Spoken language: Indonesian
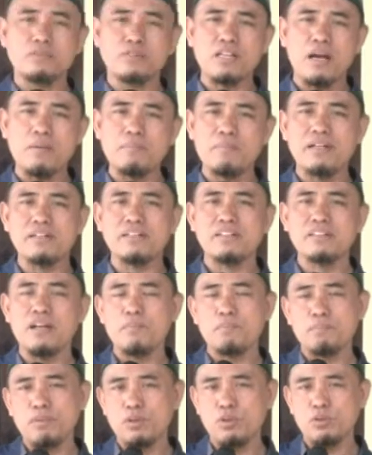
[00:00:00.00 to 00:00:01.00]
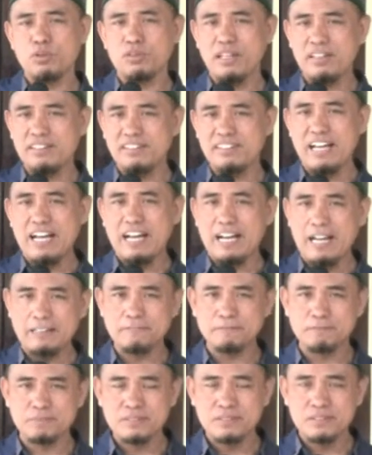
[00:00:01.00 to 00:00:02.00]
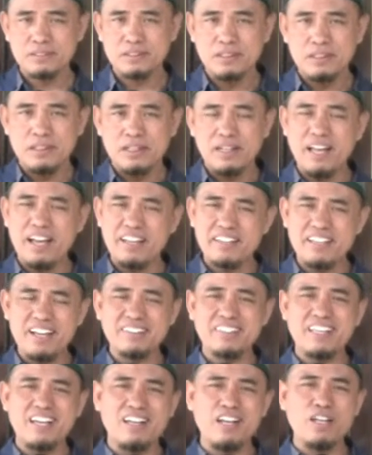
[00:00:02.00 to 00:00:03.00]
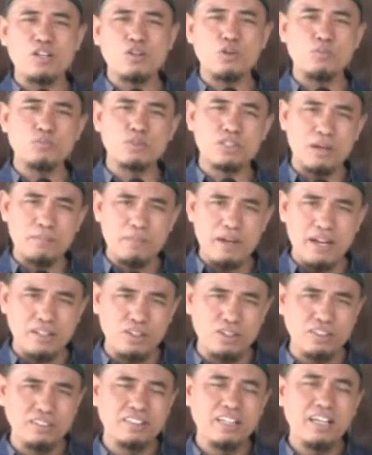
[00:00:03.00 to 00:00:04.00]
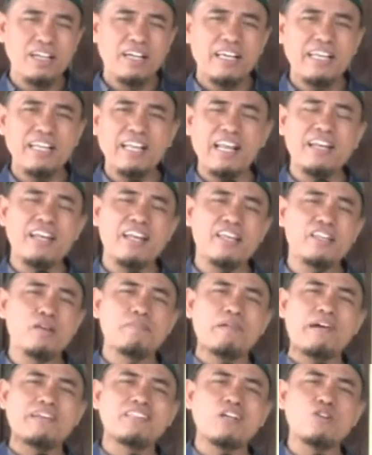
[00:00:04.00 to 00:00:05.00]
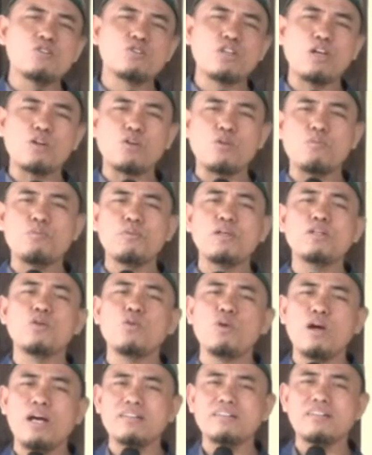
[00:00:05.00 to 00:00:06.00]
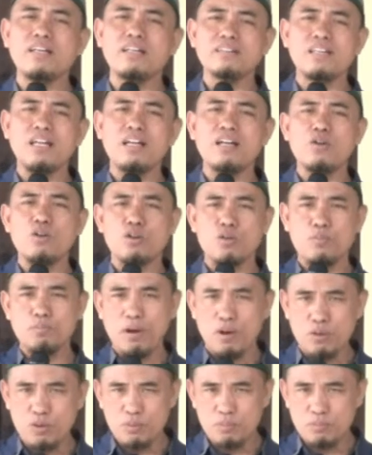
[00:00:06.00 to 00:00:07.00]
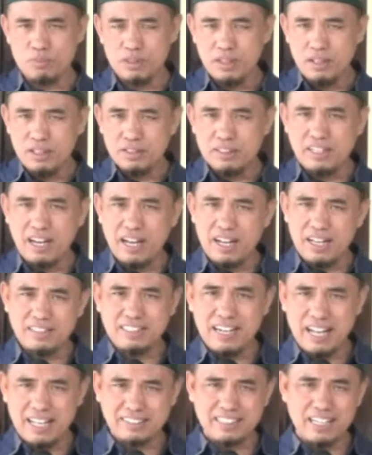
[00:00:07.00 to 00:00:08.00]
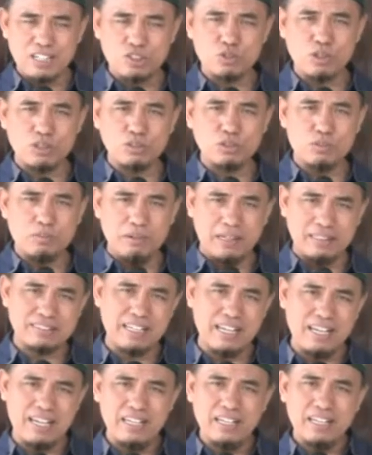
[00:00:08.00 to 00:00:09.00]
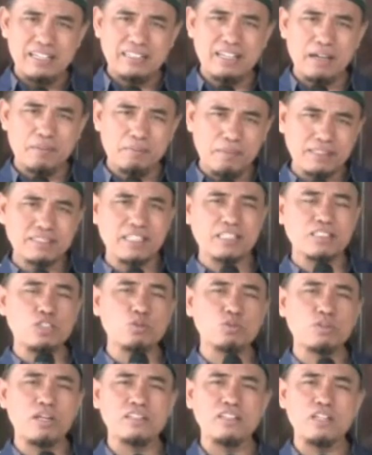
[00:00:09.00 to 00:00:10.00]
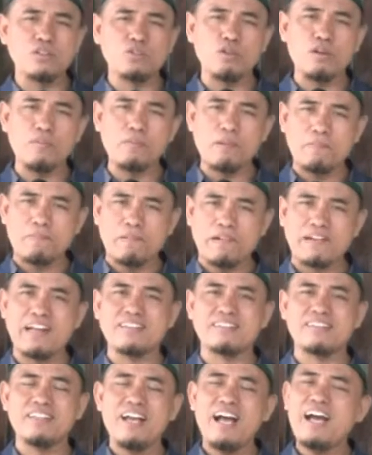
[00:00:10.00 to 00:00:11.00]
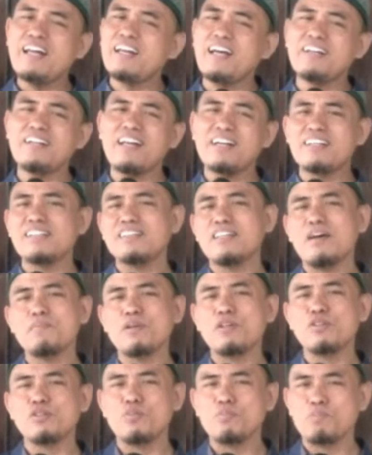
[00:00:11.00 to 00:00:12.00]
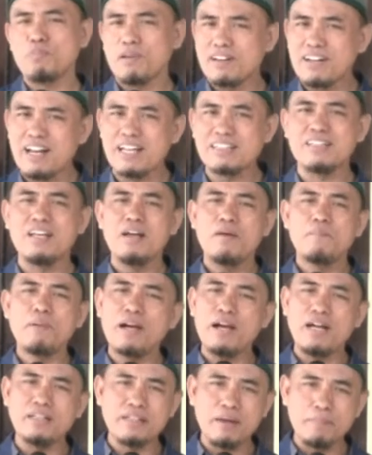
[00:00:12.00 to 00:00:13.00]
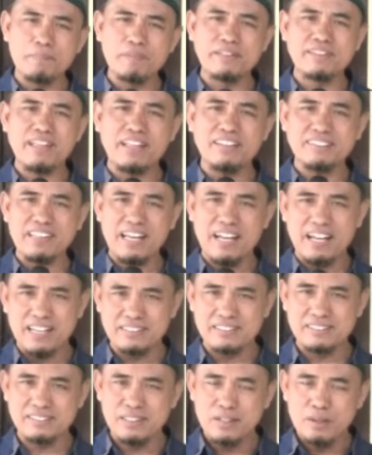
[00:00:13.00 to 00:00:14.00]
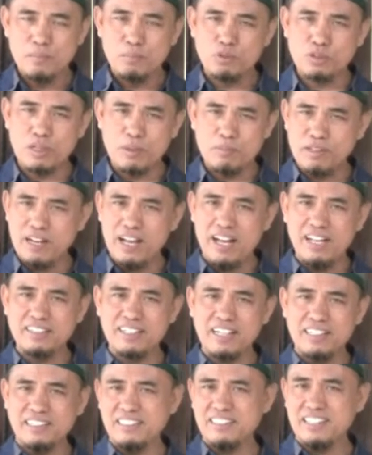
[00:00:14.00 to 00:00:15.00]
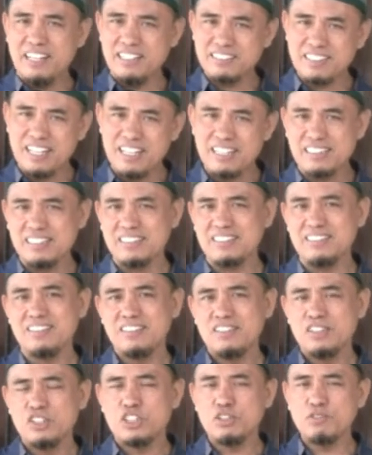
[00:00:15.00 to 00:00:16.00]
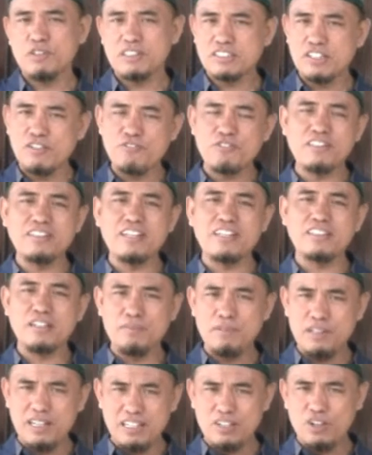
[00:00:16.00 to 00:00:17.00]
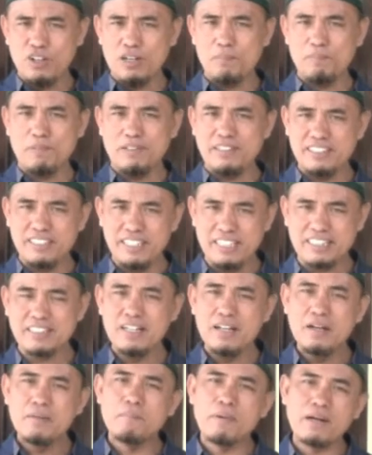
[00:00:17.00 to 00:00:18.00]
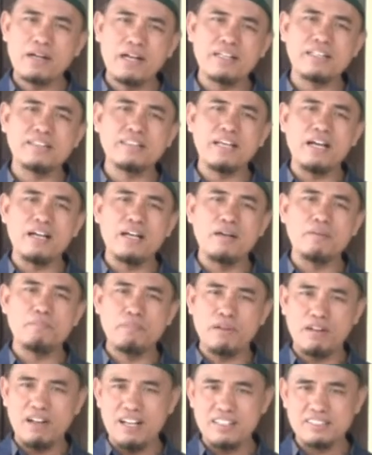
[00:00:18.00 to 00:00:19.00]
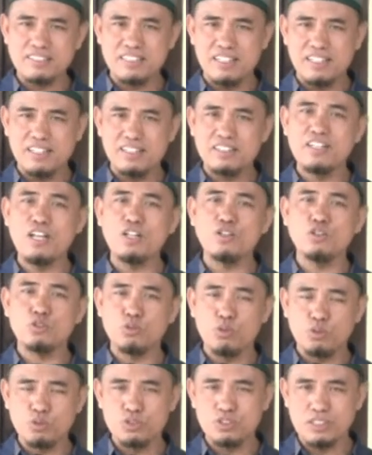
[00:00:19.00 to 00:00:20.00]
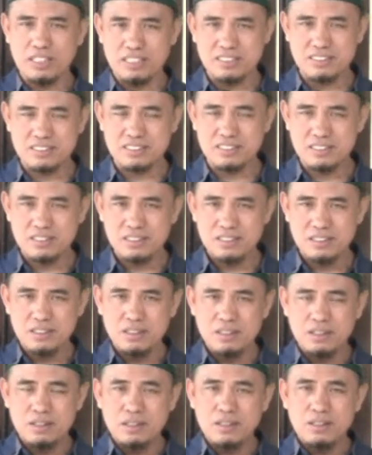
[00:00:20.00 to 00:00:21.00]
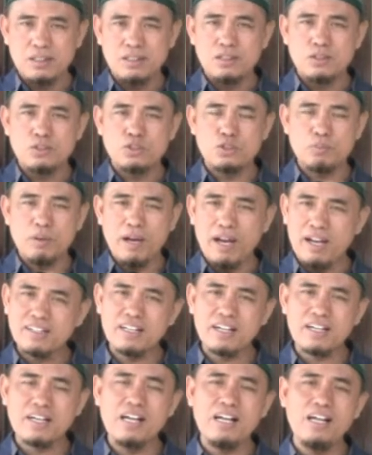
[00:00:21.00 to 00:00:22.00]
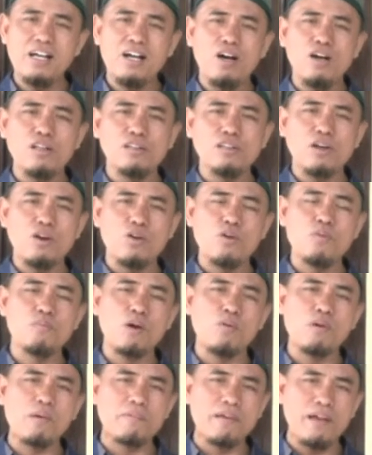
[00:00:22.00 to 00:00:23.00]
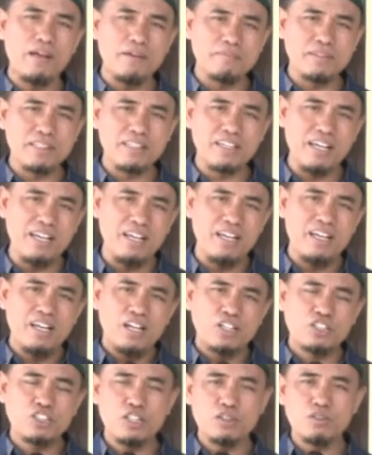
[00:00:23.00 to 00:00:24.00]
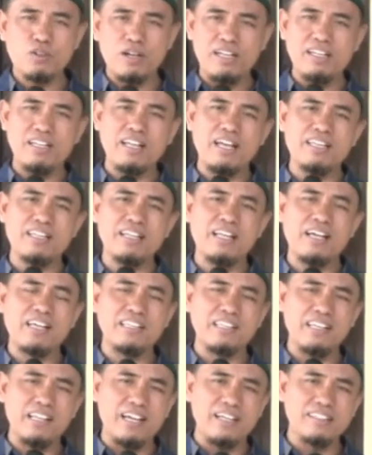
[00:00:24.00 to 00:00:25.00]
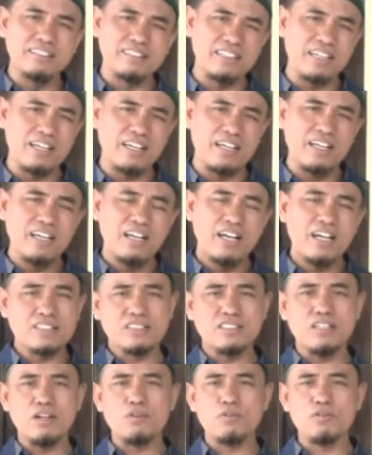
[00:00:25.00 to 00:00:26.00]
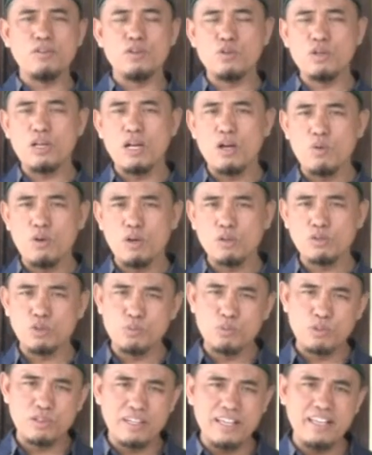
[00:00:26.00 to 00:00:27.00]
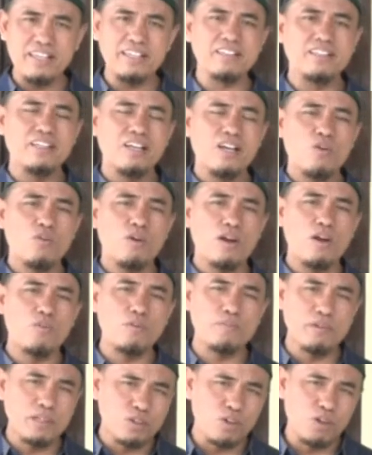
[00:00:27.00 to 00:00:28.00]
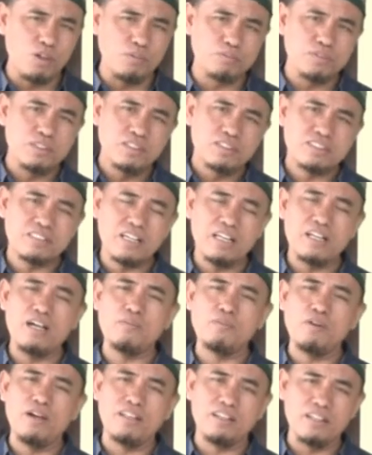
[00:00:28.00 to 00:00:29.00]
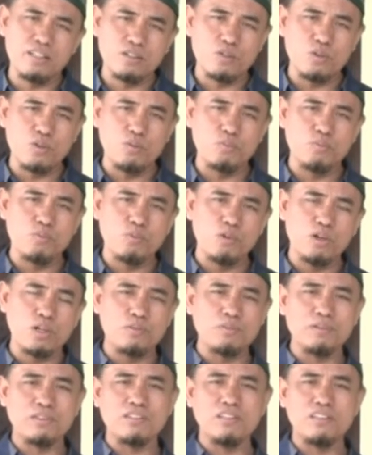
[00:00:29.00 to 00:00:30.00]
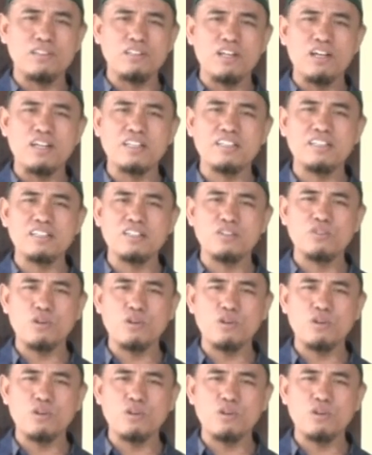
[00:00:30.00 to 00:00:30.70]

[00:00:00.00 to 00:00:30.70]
zaman yang penuh tantangan. La ya'ti alaikum zamanun illa alladhi badahu syarrum minhu hatta talqa Tidak akan datang suatu masa yang masa sesudahnya itu lebih berat. Anak-anak kita begitu berat menghadapi tantangan. Mudah-mudahan dengan didasari sifat-sifat yang dimiliki oleh pendidik, maka kita akan berhasil dan sukses. Subhanaka Allahumma wa bihamdika asyhadu an la ilaha illa anta astaghfiruka wa atubu ilaik wa minkum. Assalamualaikum warahmatullahi